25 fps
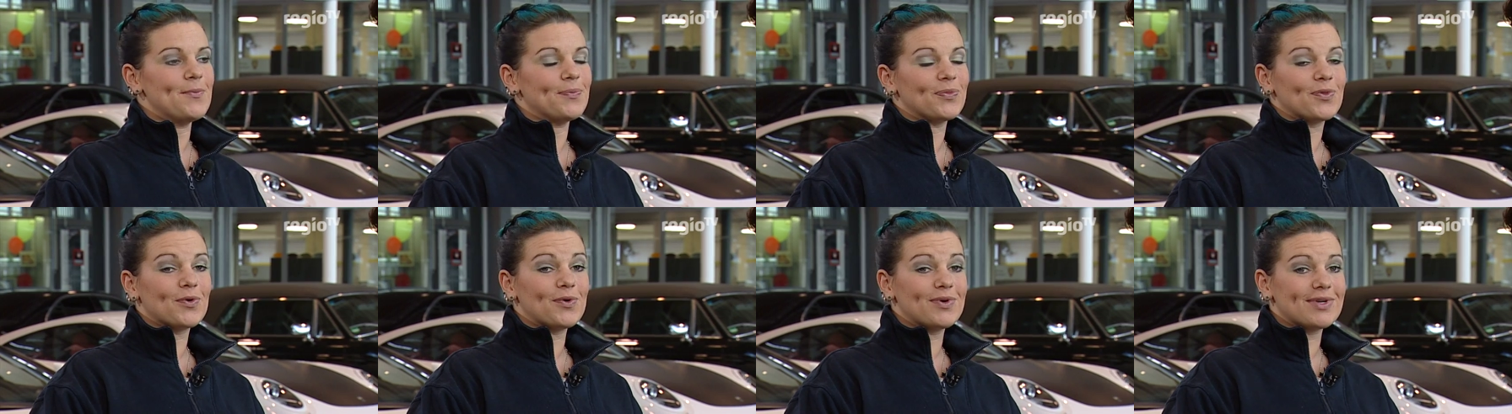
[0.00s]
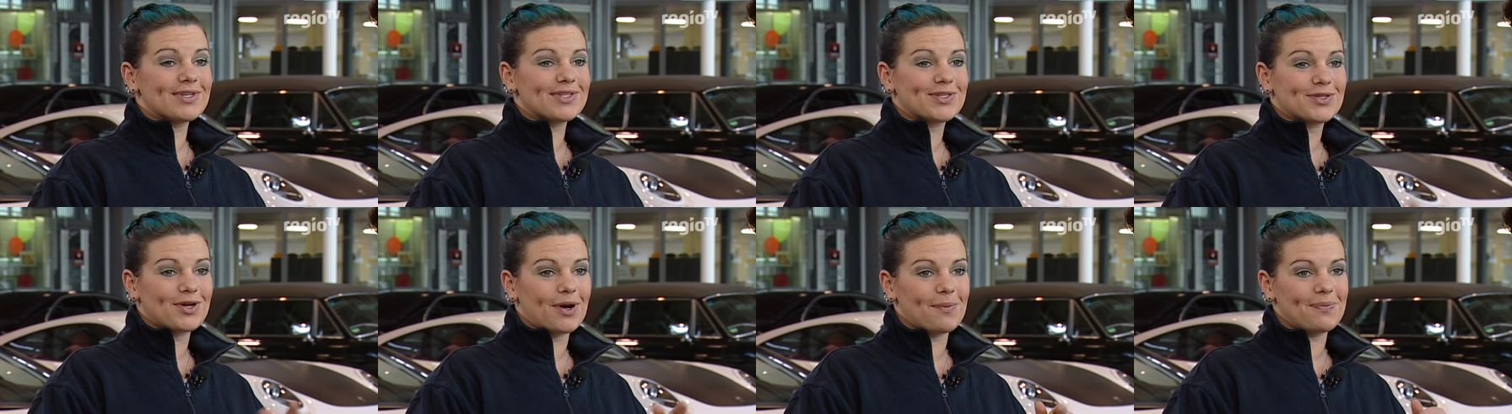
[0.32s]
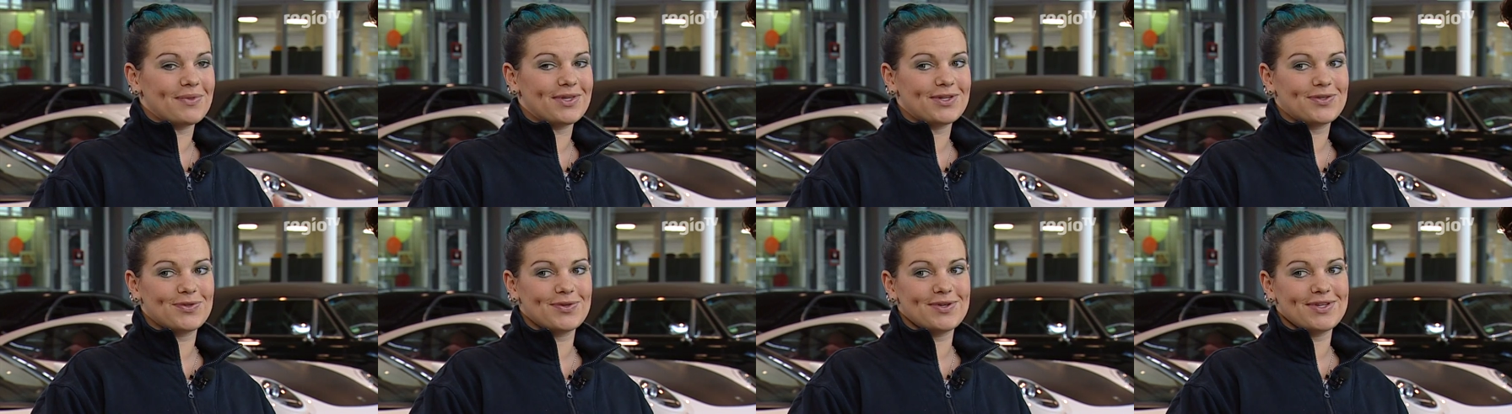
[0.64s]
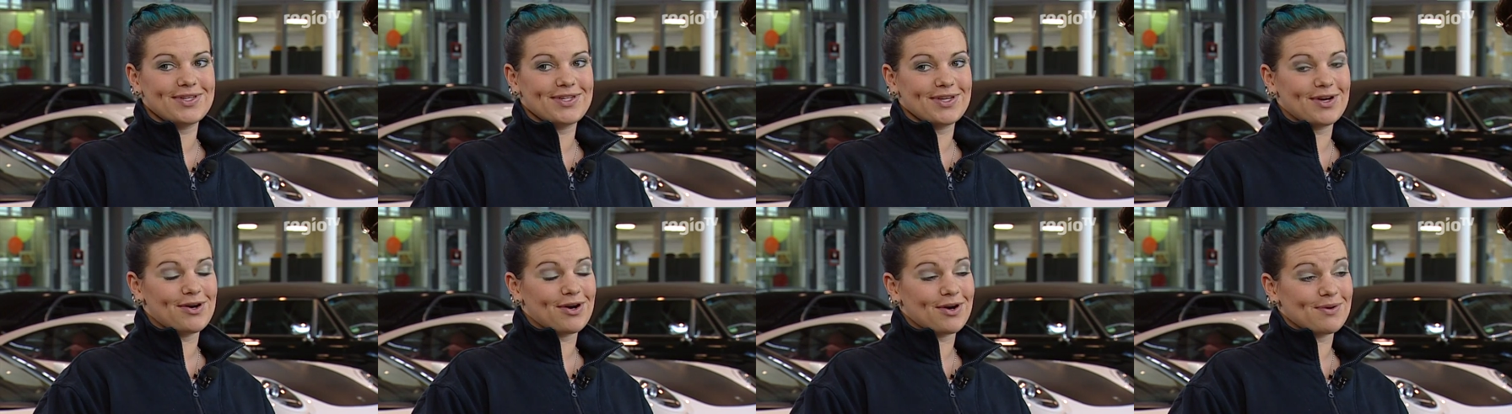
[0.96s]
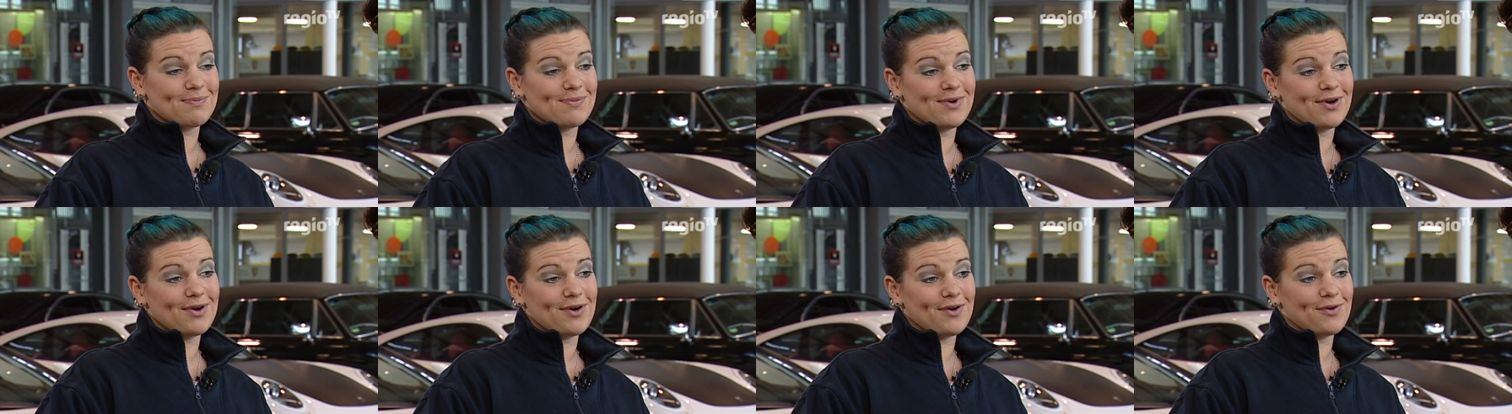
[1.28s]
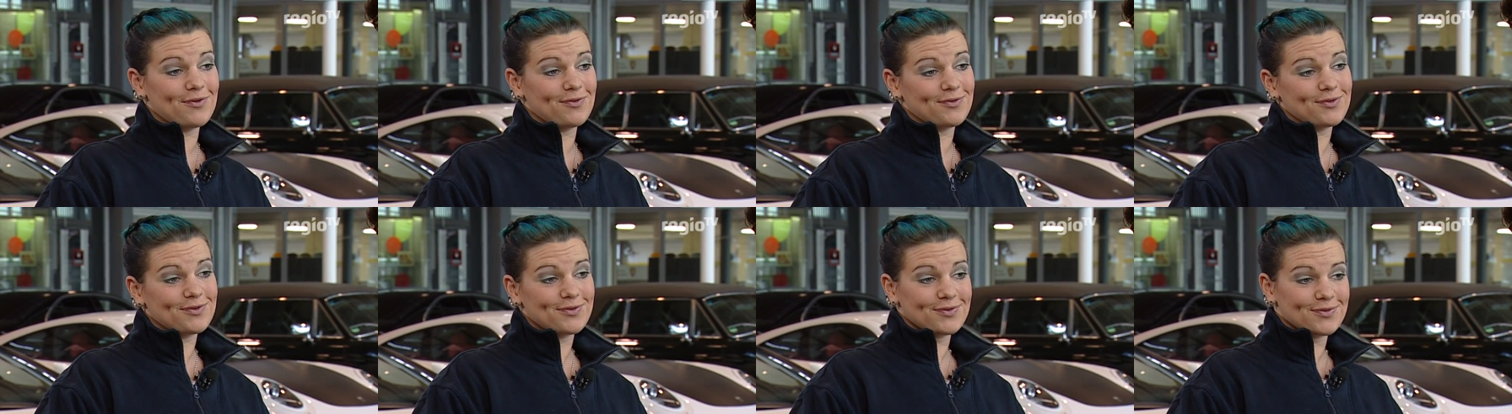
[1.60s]
Und es kommt natürlich ja auch immer
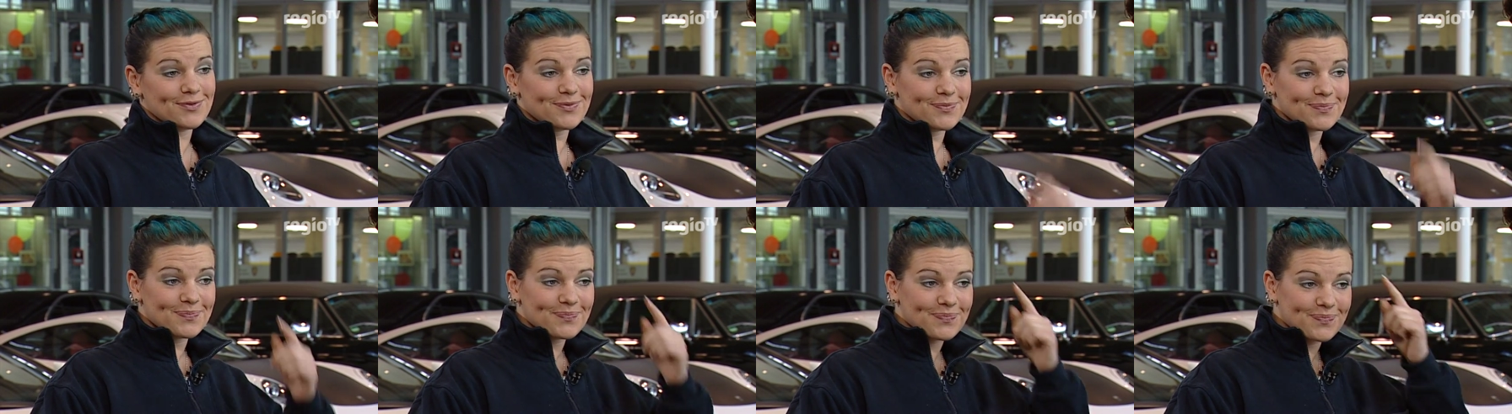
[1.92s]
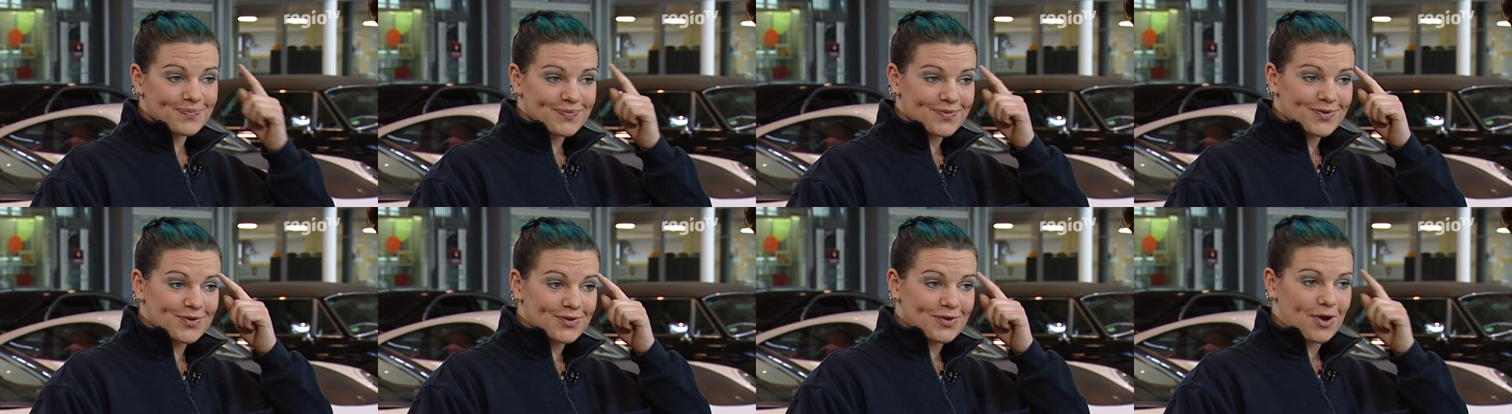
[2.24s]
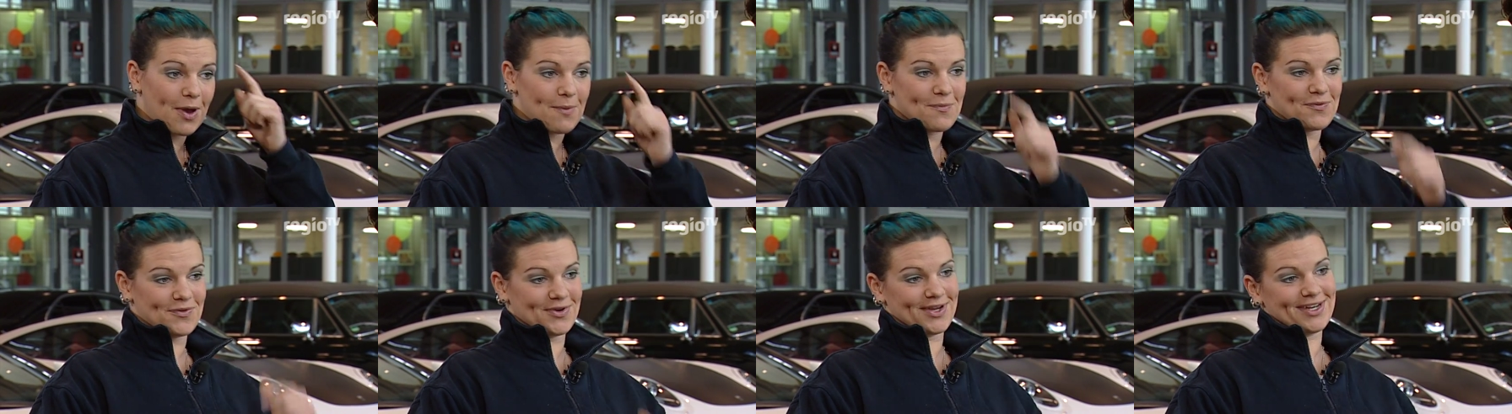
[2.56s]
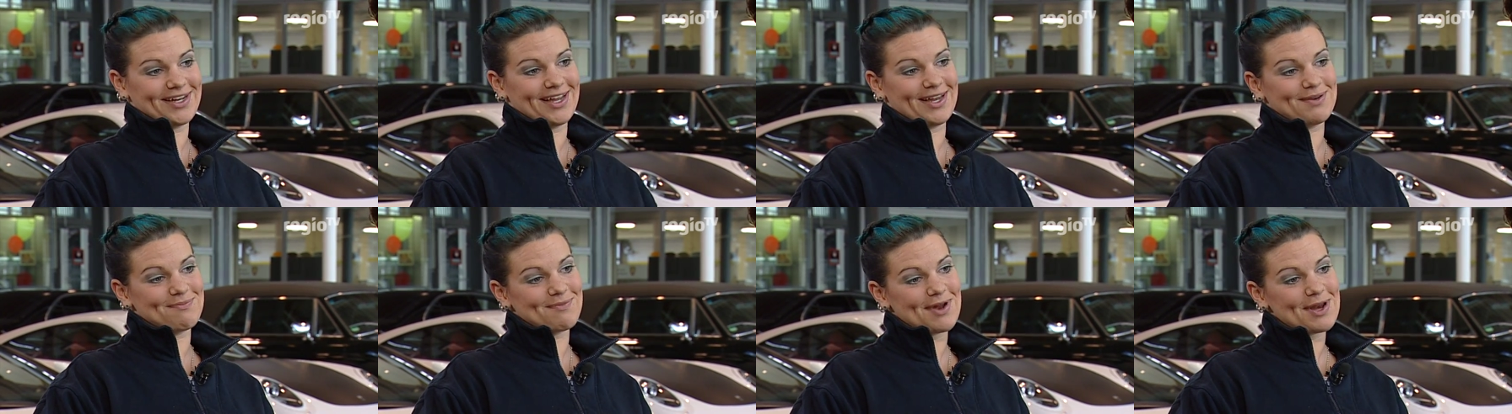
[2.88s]
auf das Köpfchen an.